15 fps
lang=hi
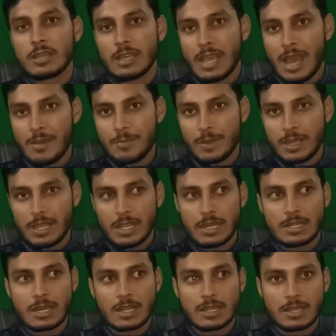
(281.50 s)
कि आप
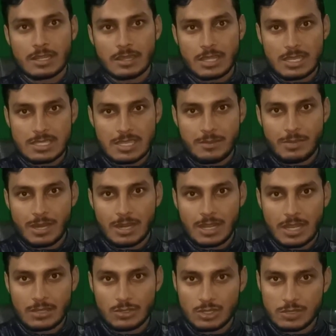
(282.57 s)
एक ढक्कन 10 एम
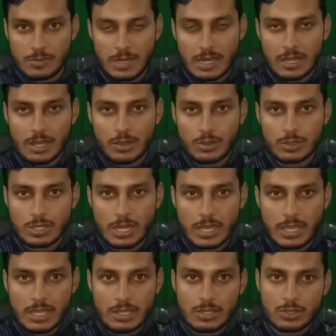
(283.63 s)
का जो इसमें लगा होता
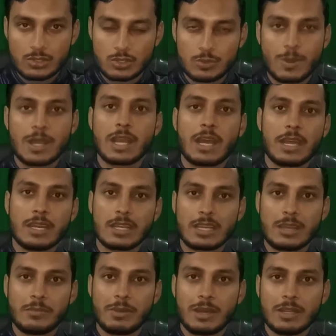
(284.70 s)
है सुबह खाने
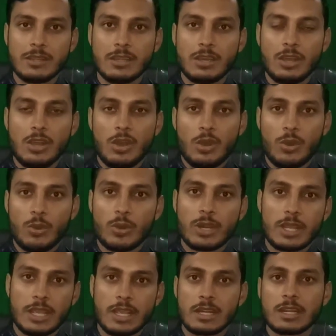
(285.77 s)
के बाद
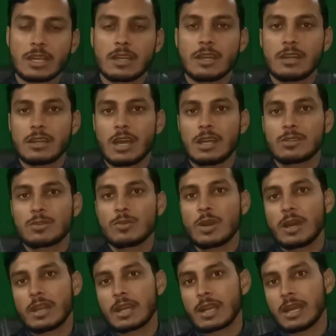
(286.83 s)
और एक ढक्कन रात को
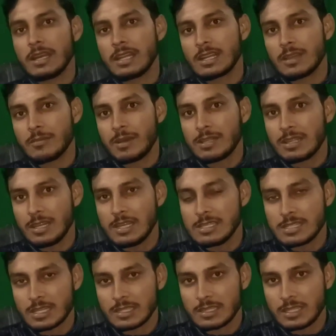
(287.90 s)
खाना खाने के बाद ले
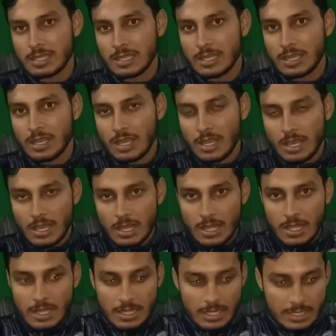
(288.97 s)
सकते हैं
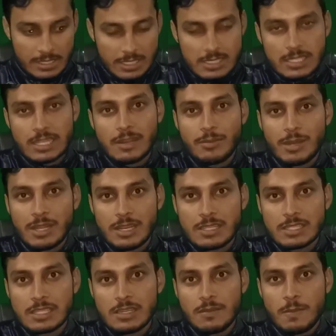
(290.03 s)
ये सिरप लेने
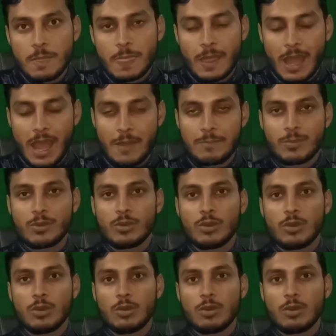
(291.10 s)
से आपको